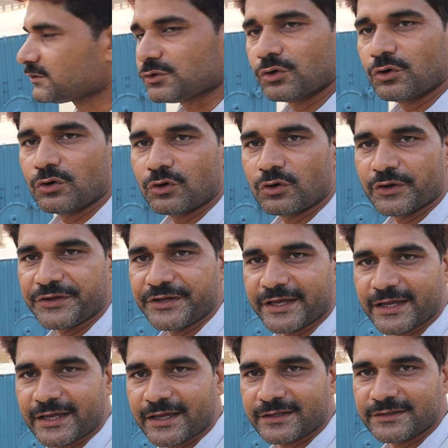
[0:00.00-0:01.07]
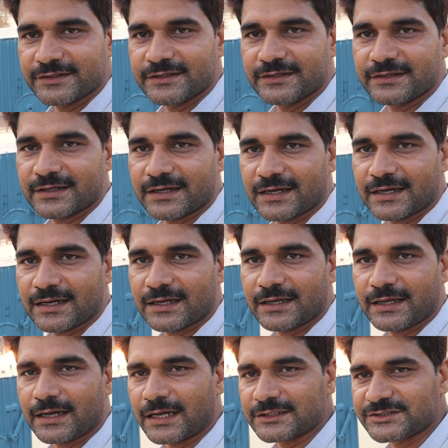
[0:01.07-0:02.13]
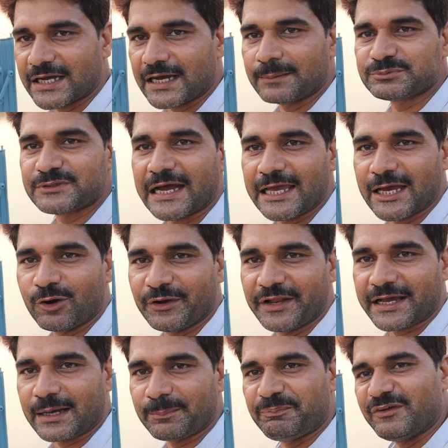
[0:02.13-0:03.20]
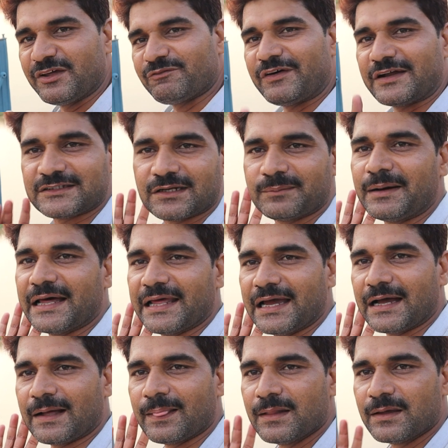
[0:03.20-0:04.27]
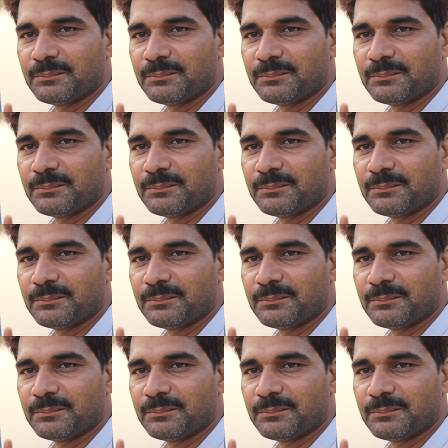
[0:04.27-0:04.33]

तो ये जी आ, अच्छा साया होने का फिर फ़र्ज नभाया